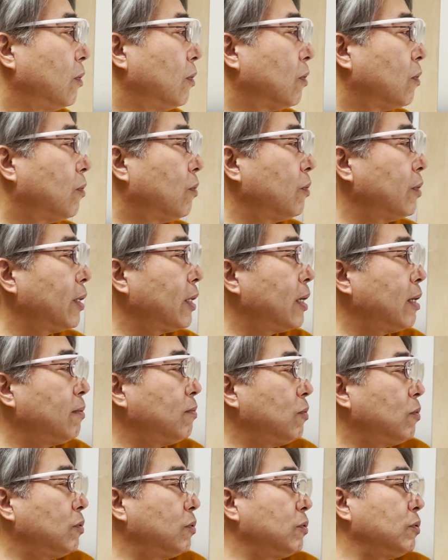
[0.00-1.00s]
これが
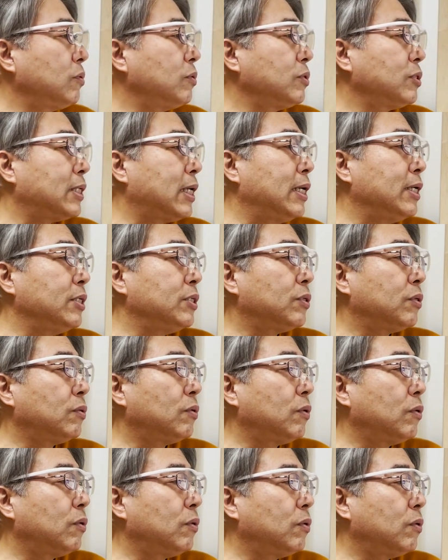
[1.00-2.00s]
もう最初
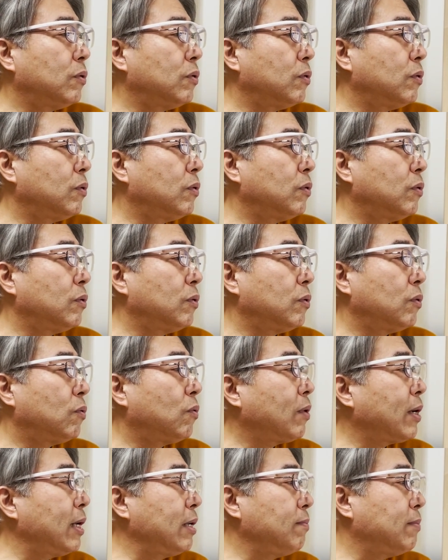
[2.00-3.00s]
の
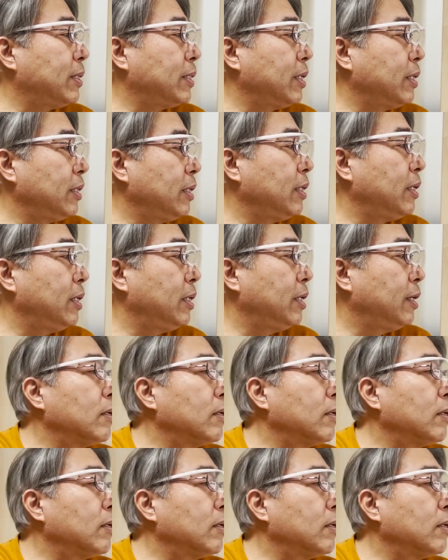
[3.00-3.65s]
5回までに、